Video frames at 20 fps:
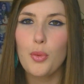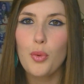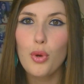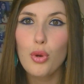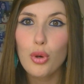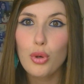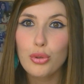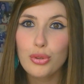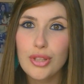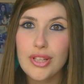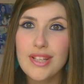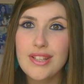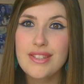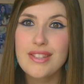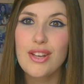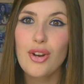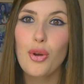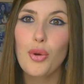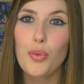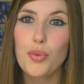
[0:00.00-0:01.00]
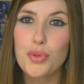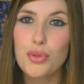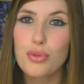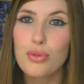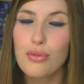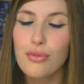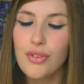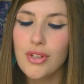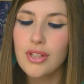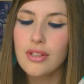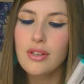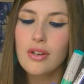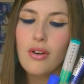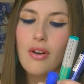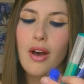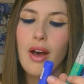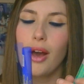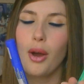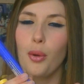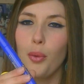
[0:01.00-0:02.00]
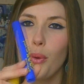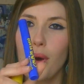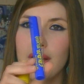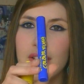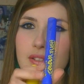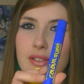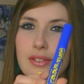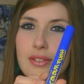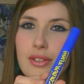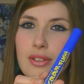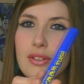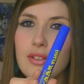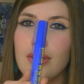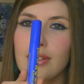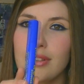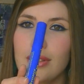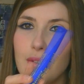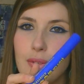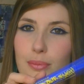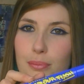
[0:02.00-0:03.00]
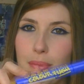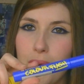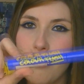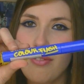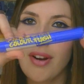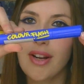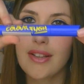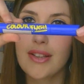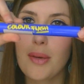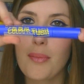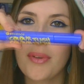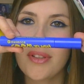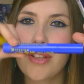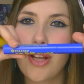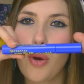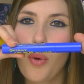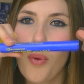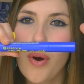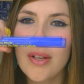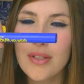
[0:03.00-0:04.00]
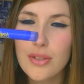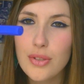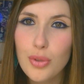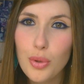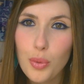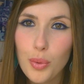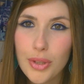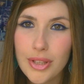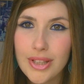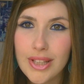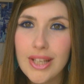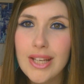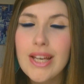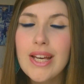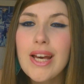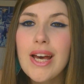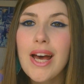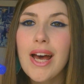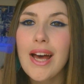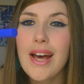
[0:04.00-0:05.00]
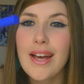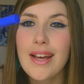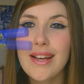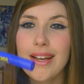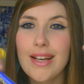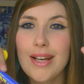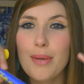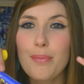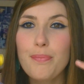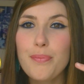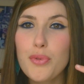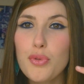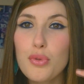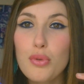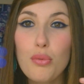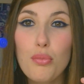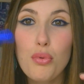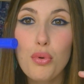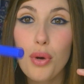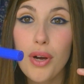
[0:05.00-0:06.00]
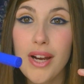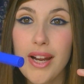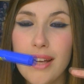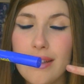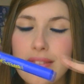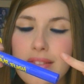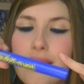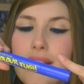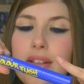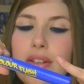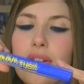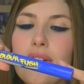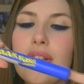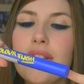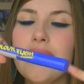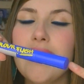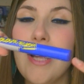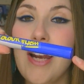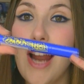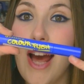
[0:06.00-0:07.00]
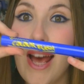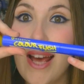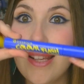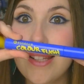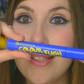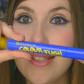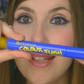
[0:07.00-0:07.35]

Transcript: quello che utilizzerò in questo video è questo prevalentemente è questo quindi ehm, sul blu elettrico della